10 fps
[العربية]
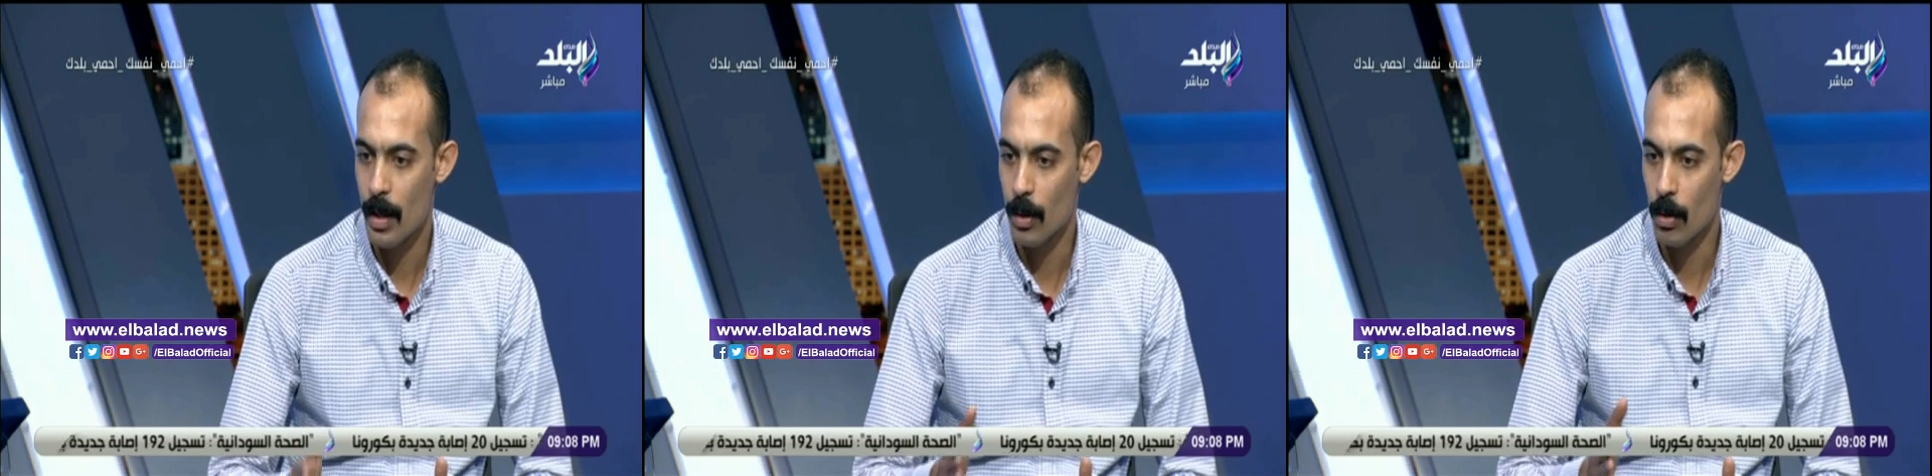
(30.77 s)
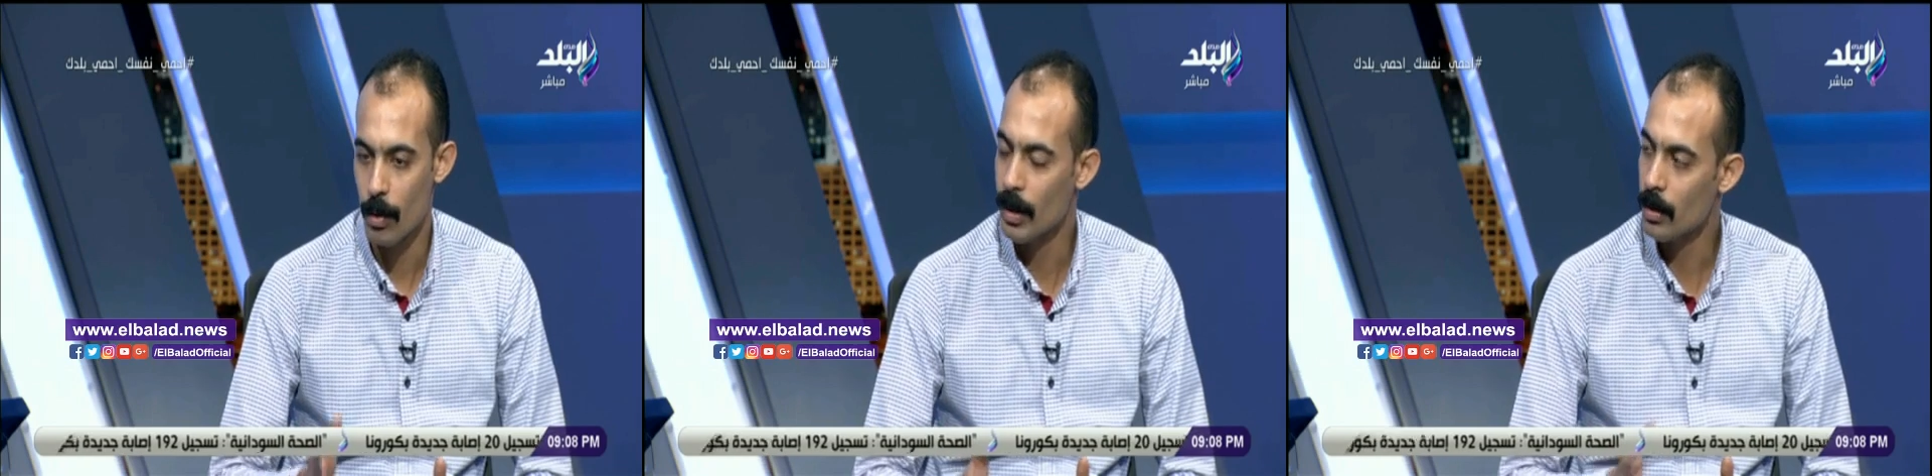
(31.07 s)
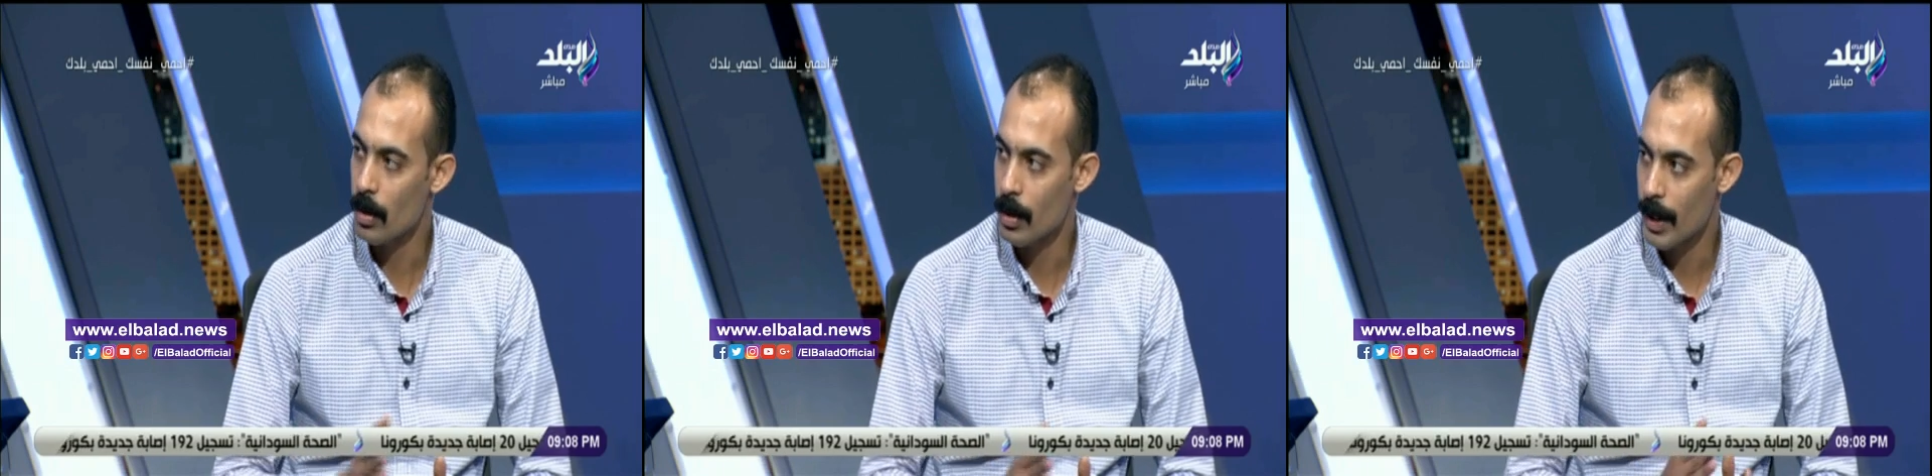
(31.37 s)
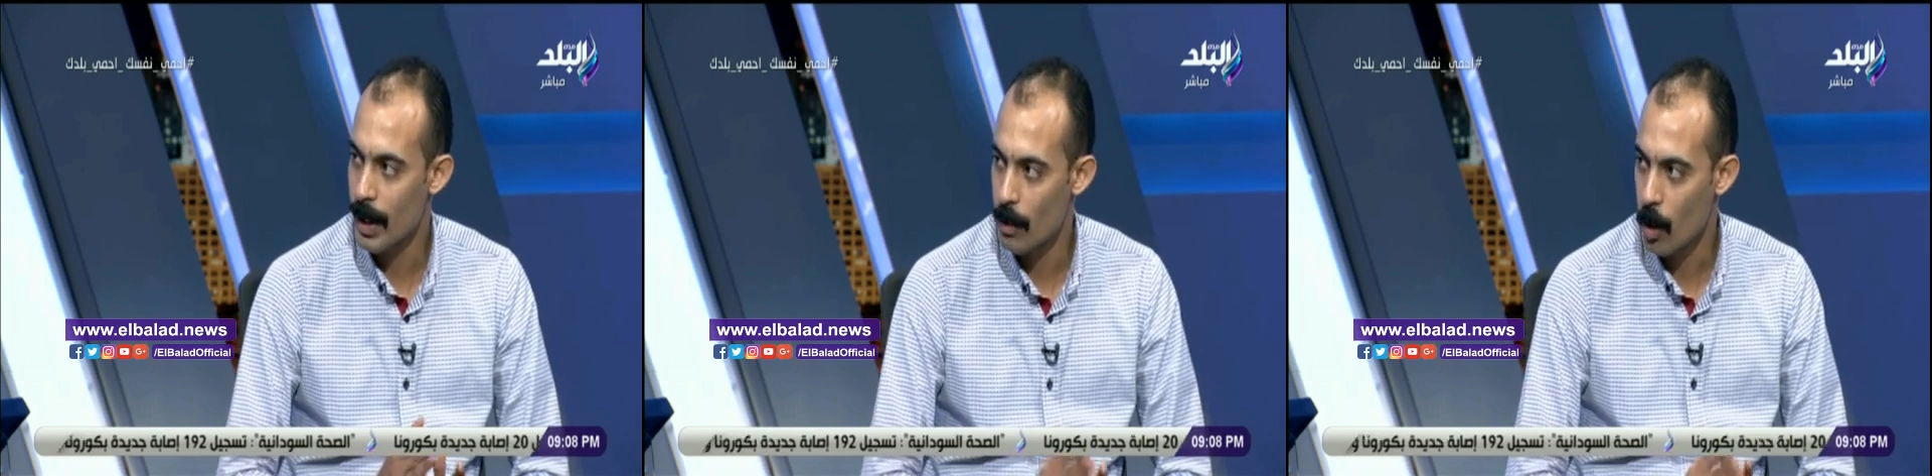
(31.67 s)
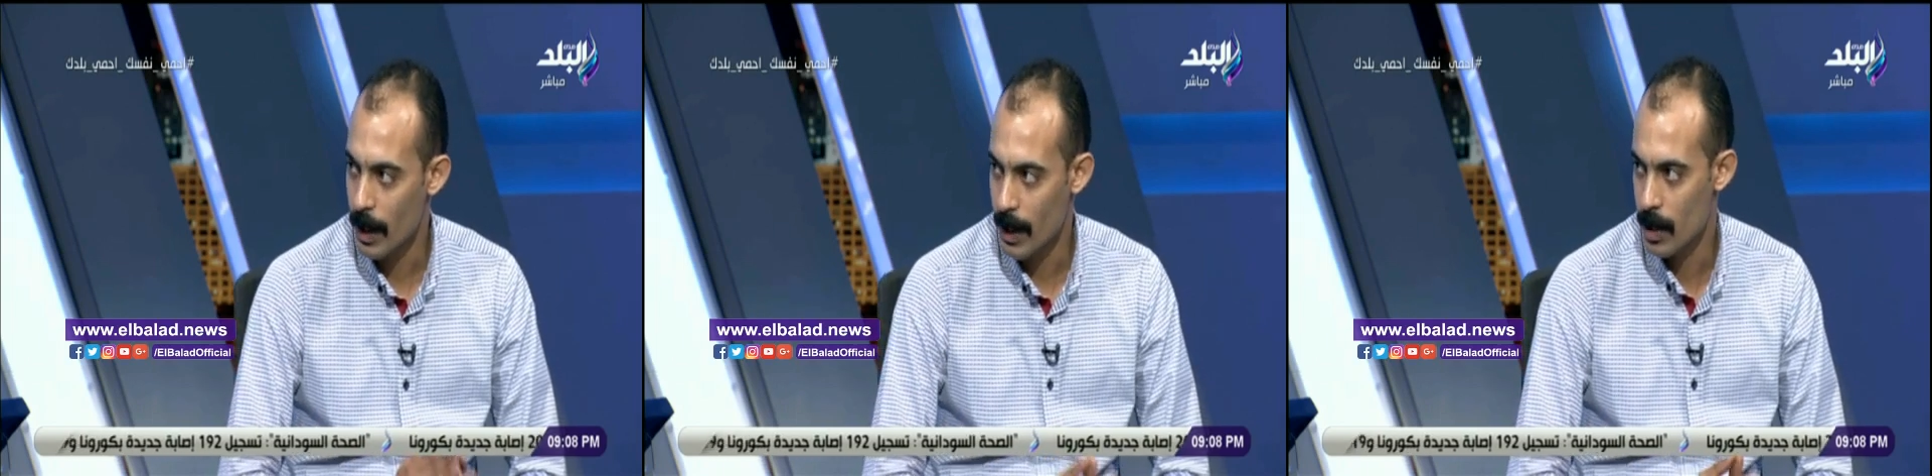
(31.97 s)
ان هو بيختار رجاله
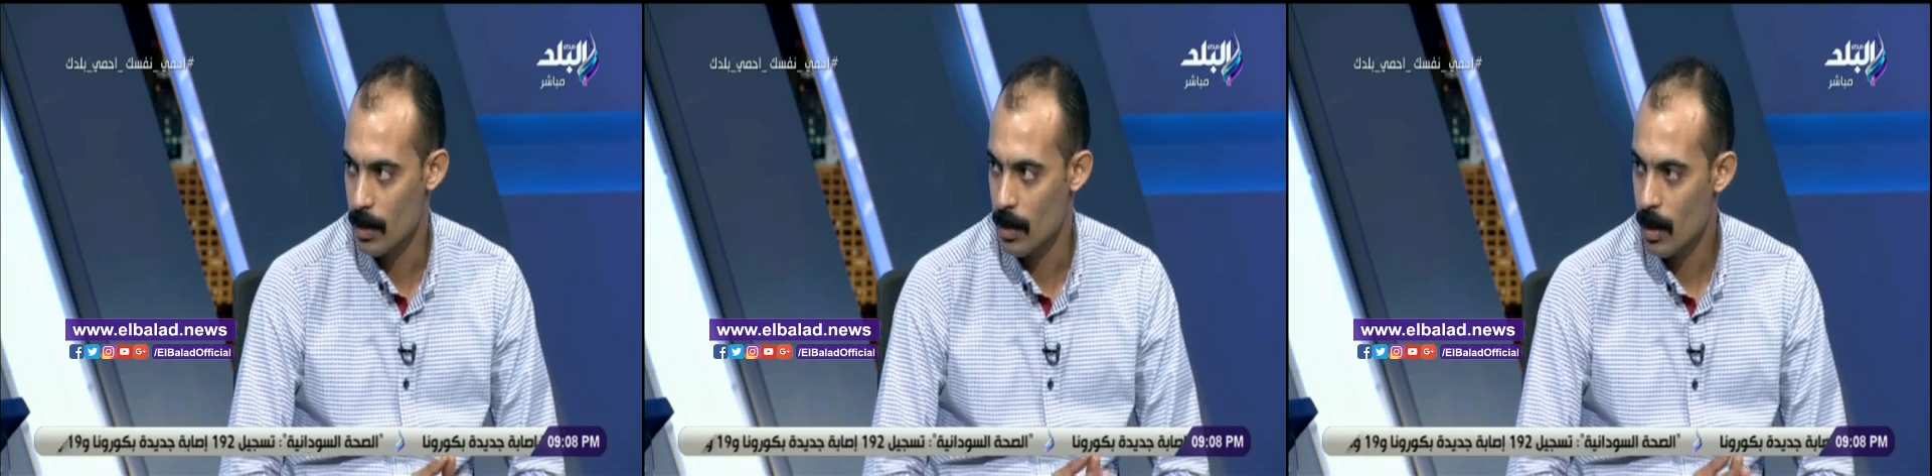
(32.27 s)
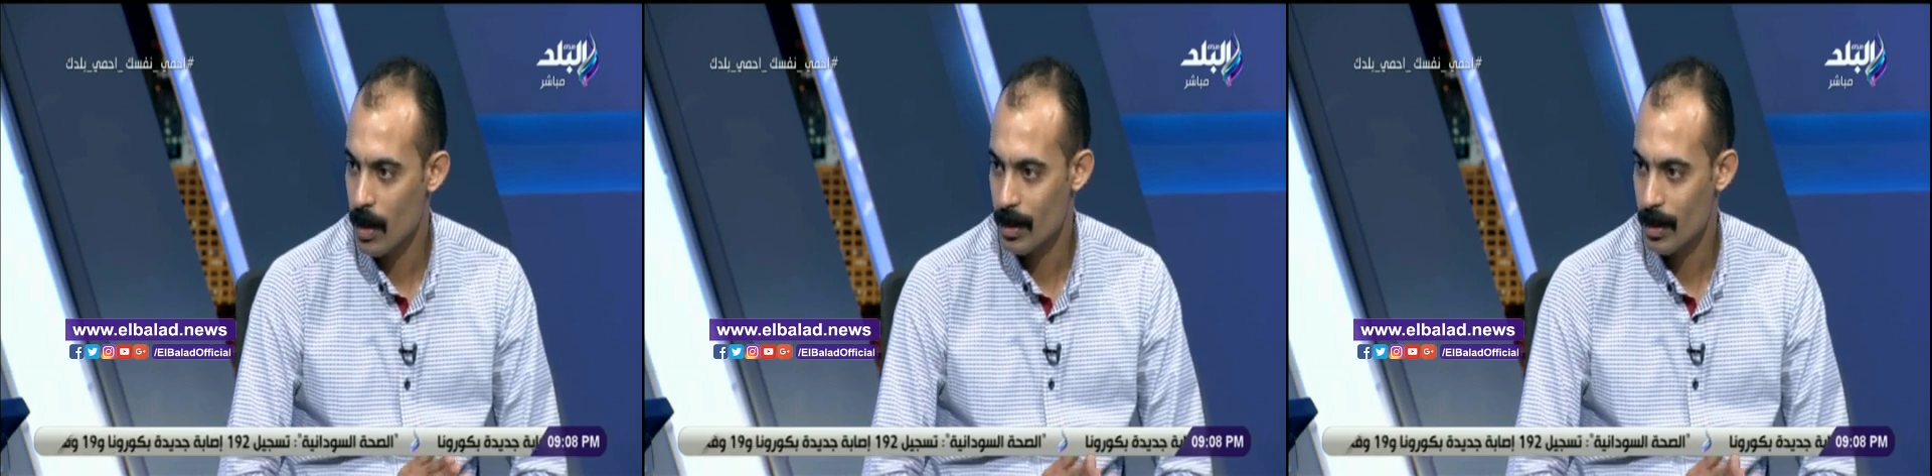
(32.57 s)
معينه مم.